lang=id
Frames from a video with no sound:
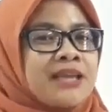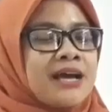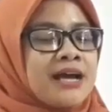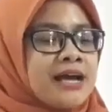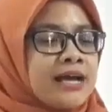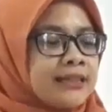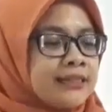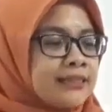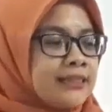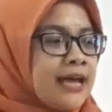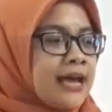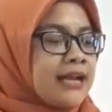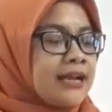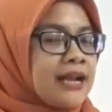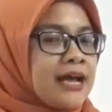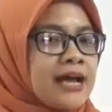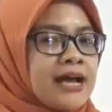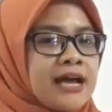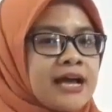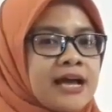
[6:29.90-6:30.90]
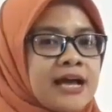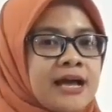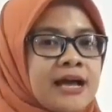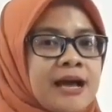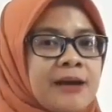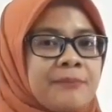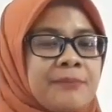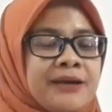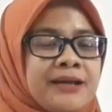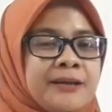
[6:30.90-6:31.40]
antara
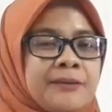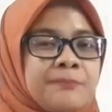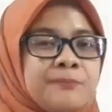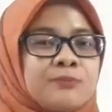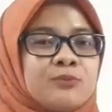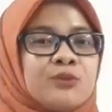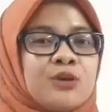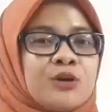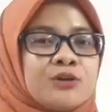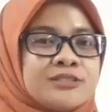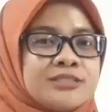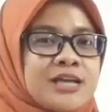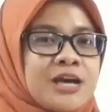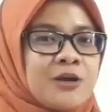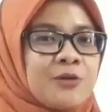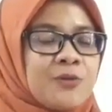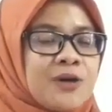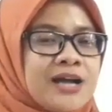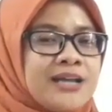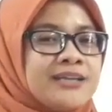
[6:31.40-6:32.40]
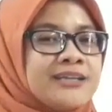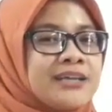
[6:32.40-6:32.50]
apa Pulau Jawa